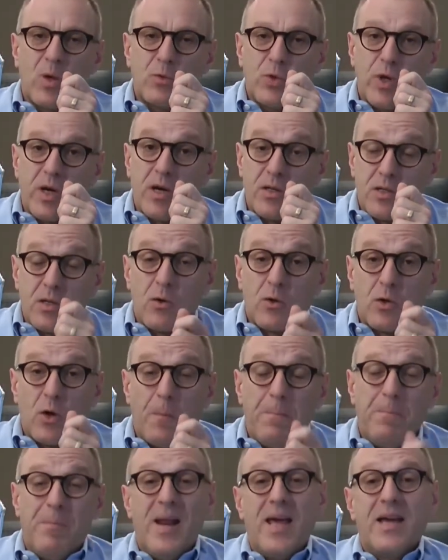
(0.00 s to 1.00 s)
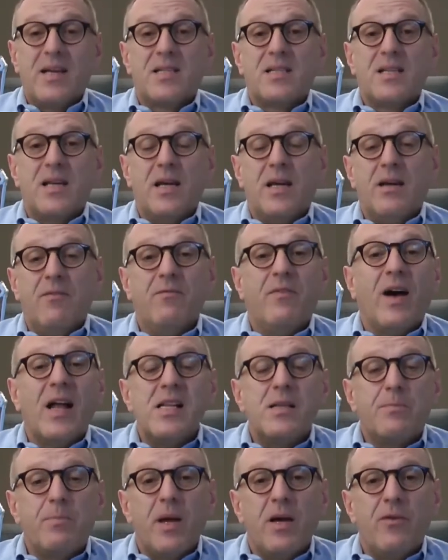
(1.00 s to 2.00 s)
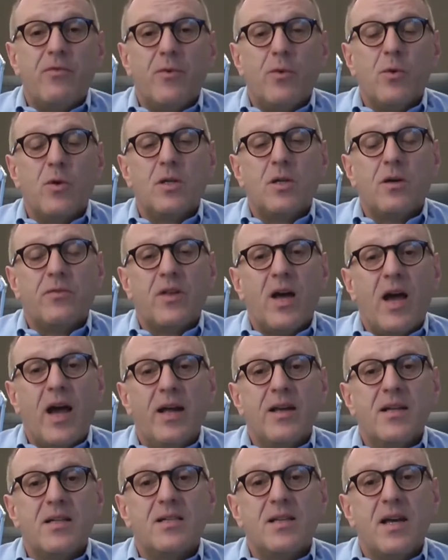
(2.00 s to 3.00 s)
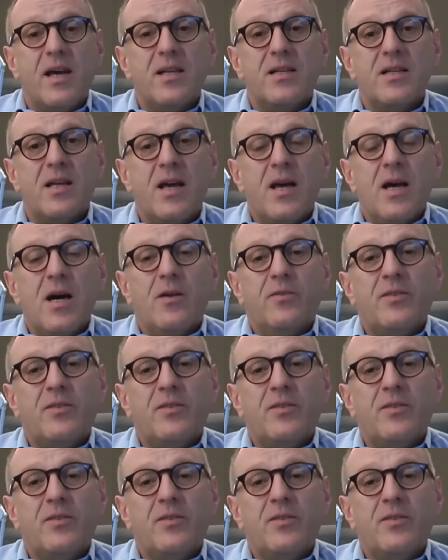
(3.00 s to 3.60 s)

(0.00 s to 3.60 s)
durchaus auch komplexe Waldbeerfrucht auf der einen Seite,